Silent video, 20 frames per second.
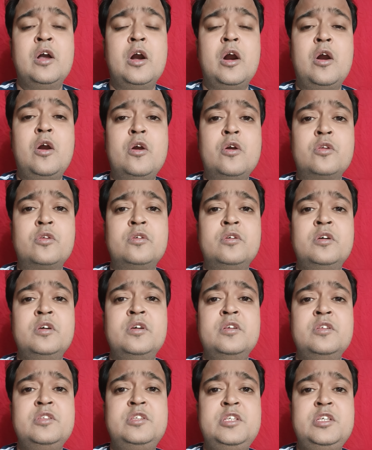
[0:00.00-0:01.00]
और
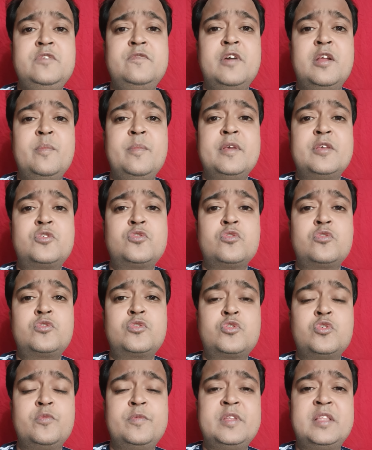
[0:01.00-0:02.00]
जीवन में सुख
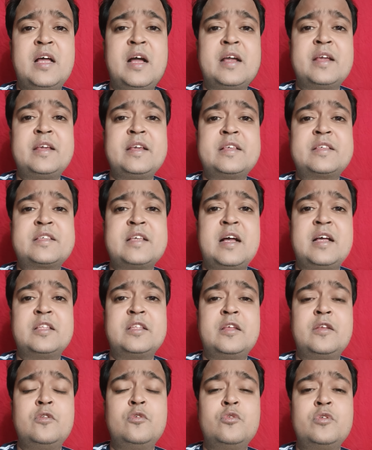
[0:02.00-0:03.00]
सुविधा के
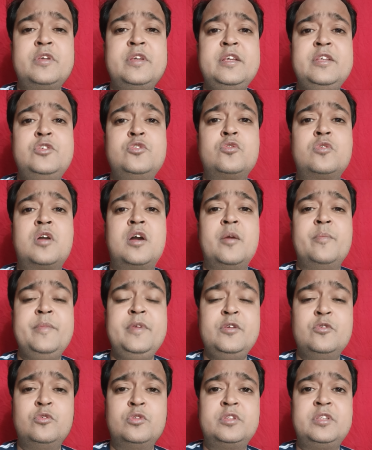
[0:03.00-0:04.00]
साधनों की जो
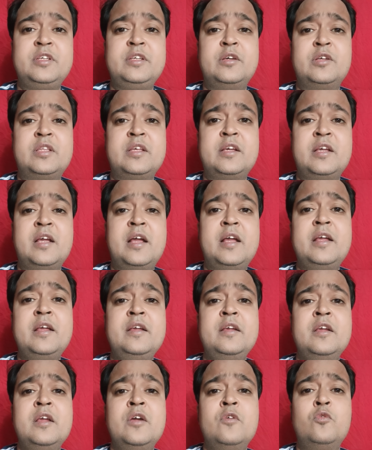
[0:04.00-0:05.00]
कमी होती है
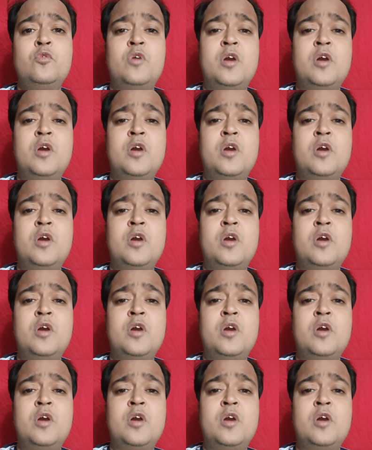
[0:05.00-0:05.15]
वो